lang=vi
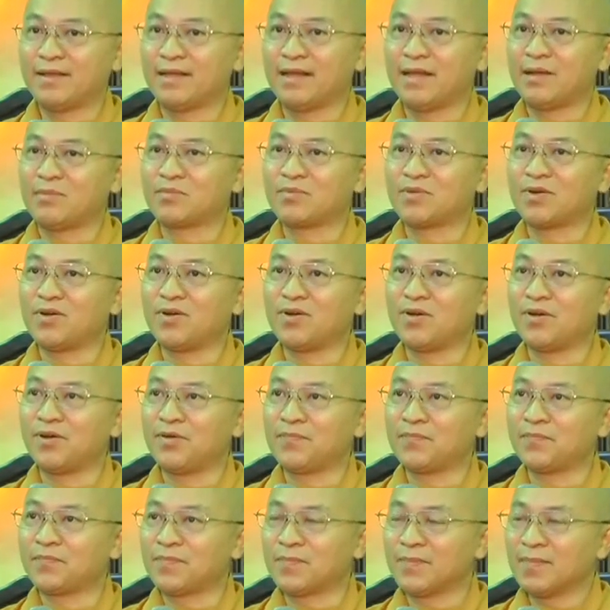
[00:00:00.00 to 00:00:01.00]
làm
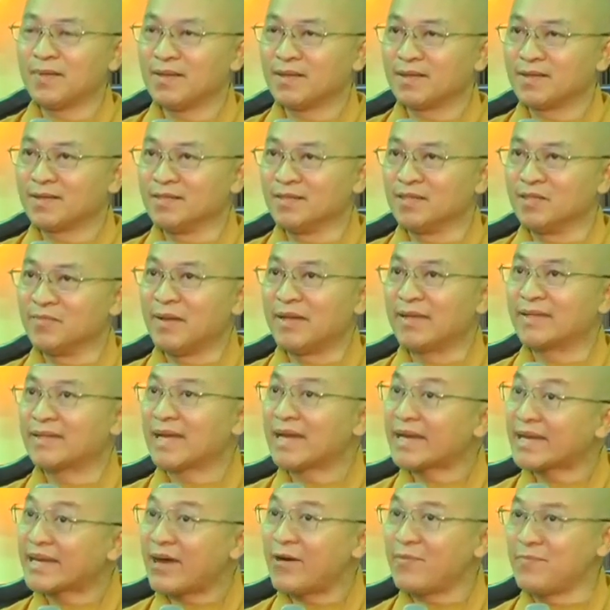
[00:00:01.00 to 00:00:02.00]
cho người bị
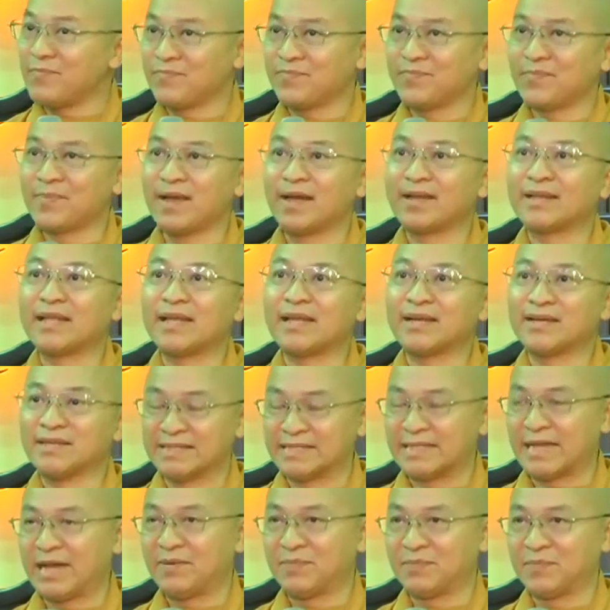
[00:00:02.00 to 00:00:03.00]
tấn công ở à, đây là
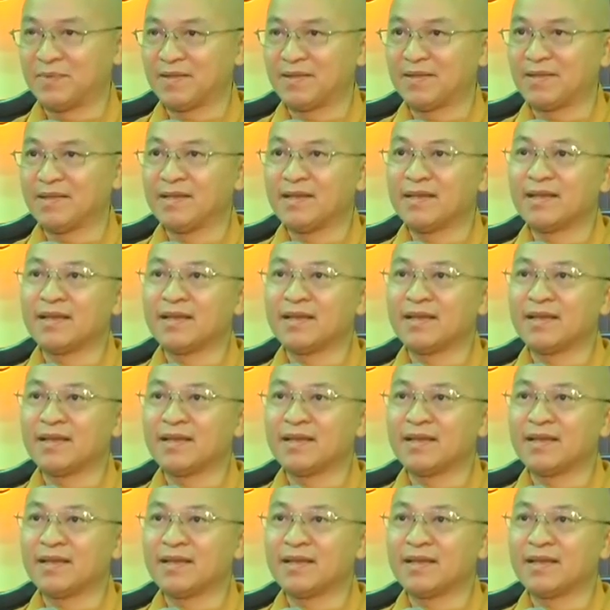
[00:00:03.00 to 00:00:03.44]
người chồng đó